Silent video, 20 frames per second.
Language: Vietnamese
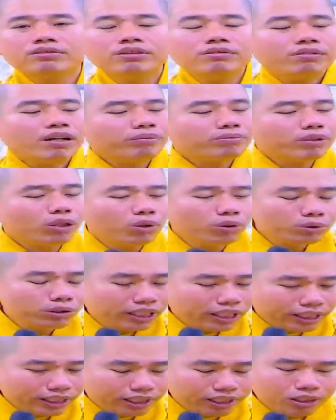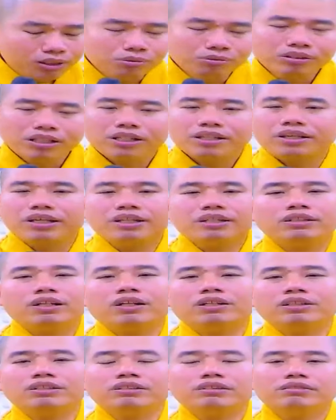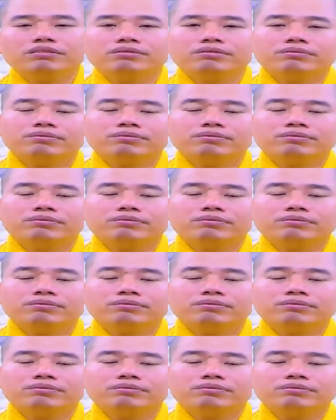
phương pháp tu này cũng sẽ chuyển đổi